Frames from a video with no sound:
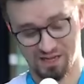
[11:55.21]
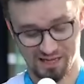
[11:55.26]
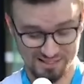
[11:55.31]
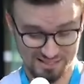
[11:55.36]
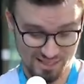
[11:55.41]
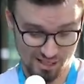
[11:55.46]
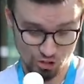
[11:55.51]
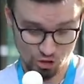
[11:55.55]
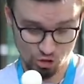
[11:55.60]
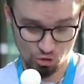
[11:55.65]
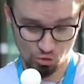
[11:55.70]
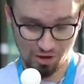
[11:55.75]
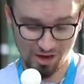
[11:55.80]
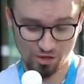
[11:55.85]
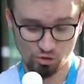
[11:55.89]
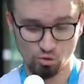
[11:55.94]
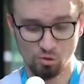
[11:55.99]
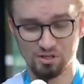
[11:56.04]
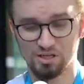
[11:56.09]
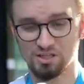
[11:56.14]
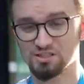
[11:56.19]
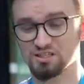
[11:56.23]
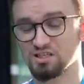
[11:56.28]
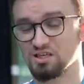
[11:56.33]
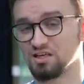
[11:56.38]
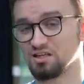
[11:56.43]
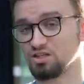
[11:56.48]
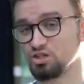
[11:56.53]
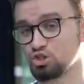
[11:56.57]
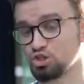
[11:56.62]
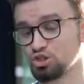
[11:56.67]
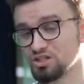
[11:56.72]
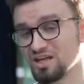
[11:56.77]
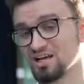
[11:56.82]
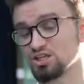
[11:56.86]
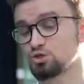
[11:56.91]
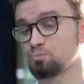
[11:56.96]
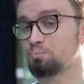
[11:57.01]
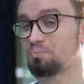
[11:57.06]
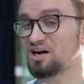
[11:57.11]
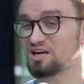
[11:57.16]
Оказалось, что как только ты
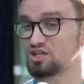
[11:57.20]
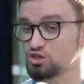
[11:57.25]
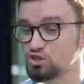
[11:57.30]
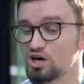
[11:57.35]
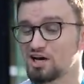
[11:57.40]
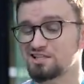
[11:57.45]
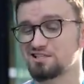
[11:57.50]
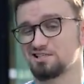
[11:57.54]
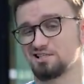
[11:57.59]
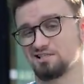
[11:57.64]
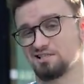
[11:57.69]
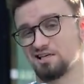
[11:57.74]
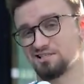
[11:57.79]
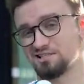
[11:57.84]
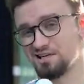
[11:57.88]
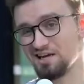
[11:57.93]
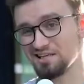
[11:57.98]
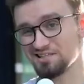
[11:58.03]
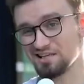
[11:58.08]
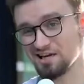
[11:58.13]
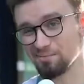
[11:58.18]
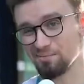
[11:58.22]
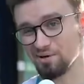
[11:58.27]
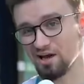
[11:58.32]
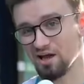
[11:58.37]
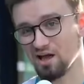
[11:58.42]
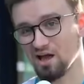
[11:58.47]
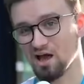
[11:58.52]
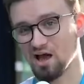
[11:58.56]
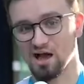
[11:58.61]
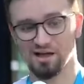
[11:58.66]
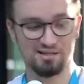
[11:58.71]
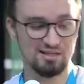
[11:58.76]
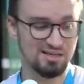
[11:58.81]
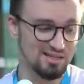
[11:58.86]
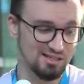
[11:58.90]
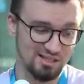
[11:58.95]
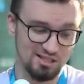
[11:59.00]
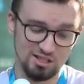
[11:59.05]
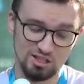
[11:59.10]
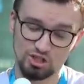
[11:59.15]
начинаешь прощаться со зрителями,
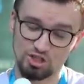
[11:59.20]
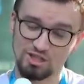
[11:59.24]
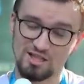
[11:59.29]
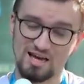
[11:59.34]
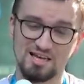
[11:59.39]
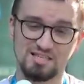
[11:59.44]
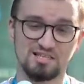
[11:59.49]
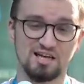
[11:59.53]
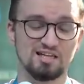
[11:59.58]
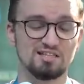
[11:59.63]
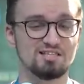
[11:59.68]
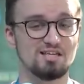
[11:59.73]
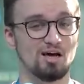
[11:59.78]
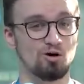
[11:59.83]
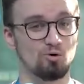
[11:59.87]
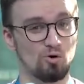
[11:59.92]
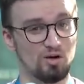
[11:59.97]
они, не дожидаясь конца